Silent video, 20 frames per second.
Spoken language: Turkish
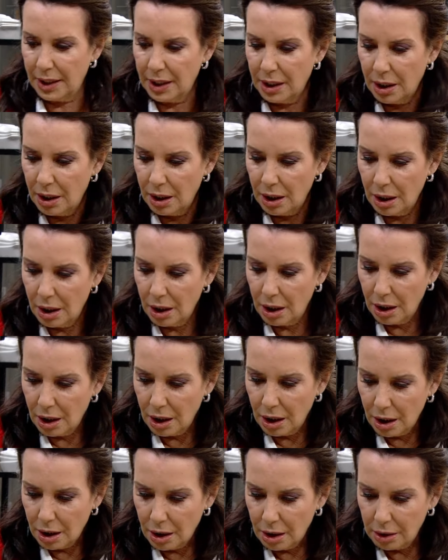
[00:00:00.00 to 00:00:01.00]
Evet.
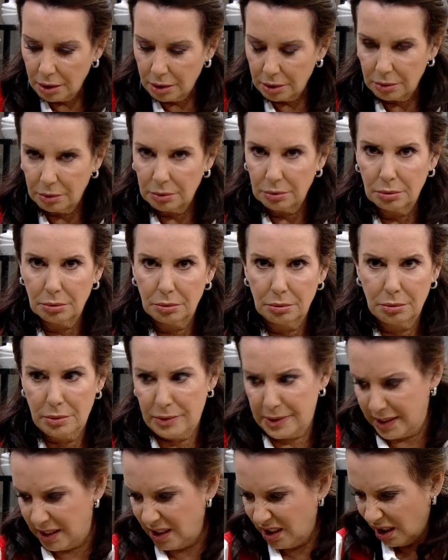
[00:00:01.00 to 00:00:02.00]
Bir şey
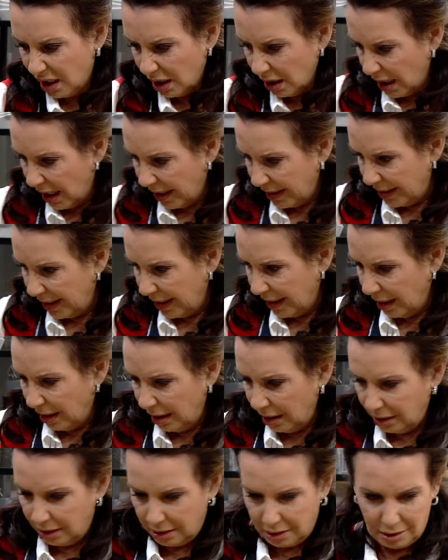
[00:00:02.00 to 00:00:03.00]
soracağım. Sirke nerede ya?
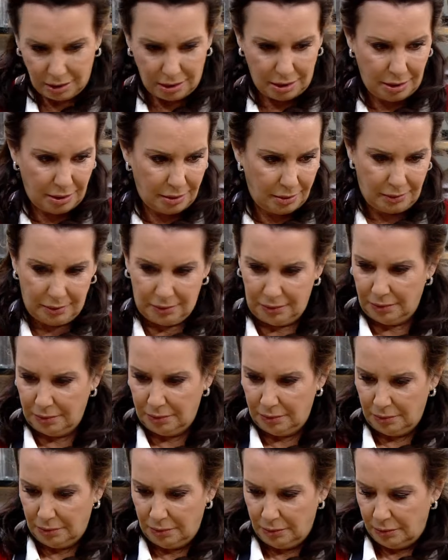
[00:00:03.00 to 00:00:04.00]
Önünüzde
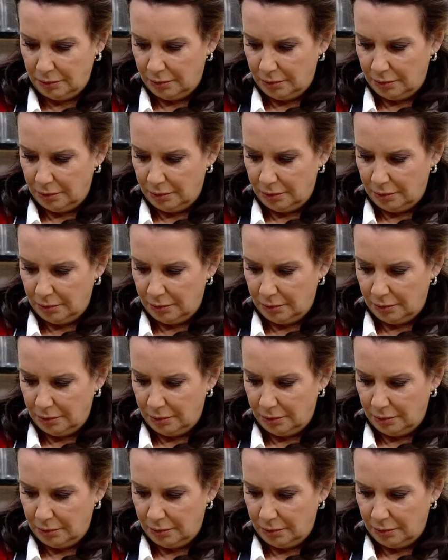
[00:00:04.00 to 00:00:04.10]
şişelerde